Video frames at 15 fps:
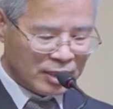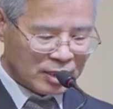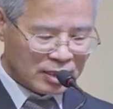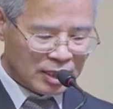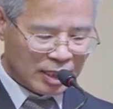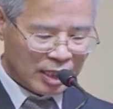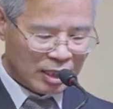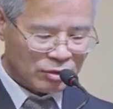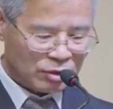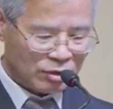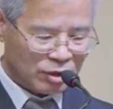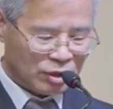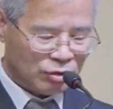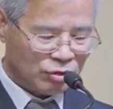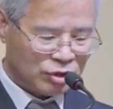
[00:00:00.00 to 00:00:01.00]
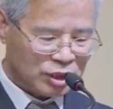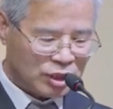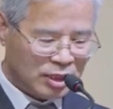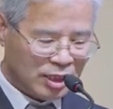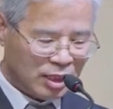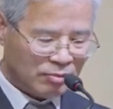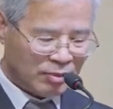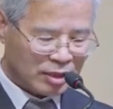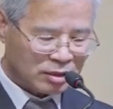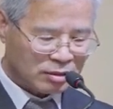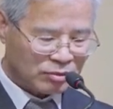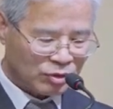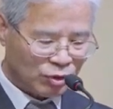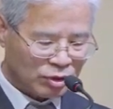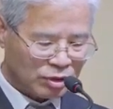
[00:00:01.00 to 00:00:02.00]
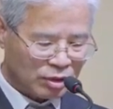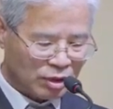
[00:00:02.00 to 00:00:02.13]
그 안에서 너희도 진리의 말씀 곧